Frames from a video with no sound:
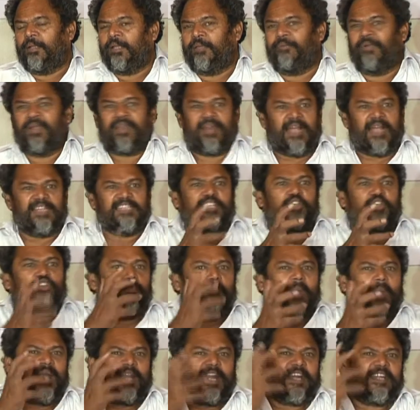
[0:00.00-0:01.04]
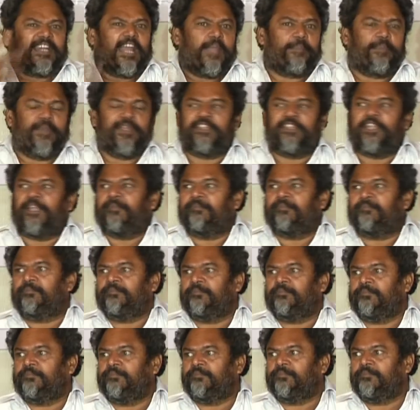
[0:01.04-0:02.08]
ఇవాళ రాజకీయ మార్కెట్ అయిపోయింది
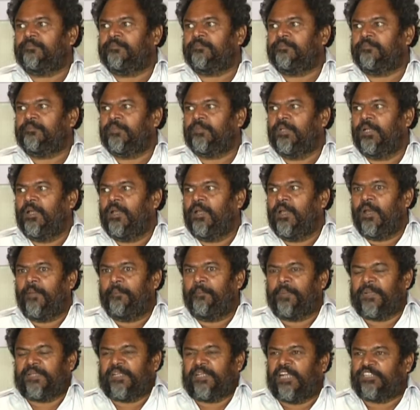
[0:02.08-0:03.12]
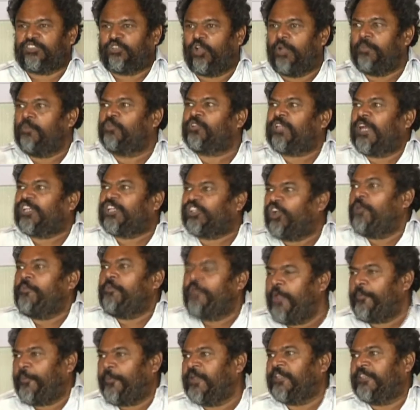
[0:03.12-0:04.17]
ప్రజాస్వామ్యం
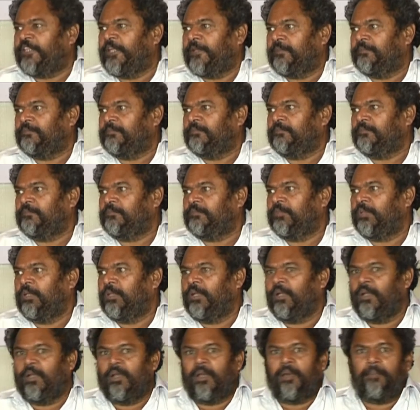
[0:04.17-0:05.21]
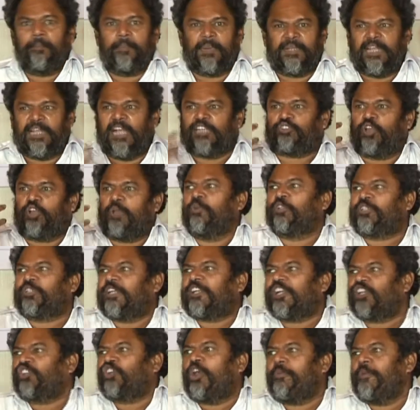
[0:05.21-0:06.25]
ధనస్వామ్యం అయిపోయింది ప్రజాస్వామ్యం
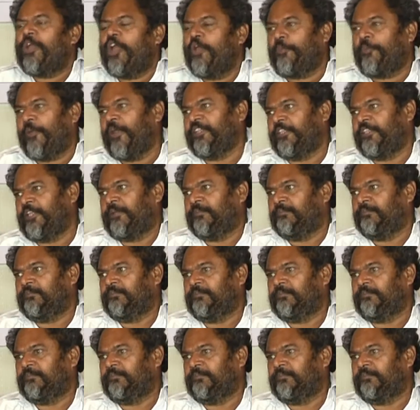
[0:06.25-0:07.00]
చిత్రస్వామ్యం అయిపోయింది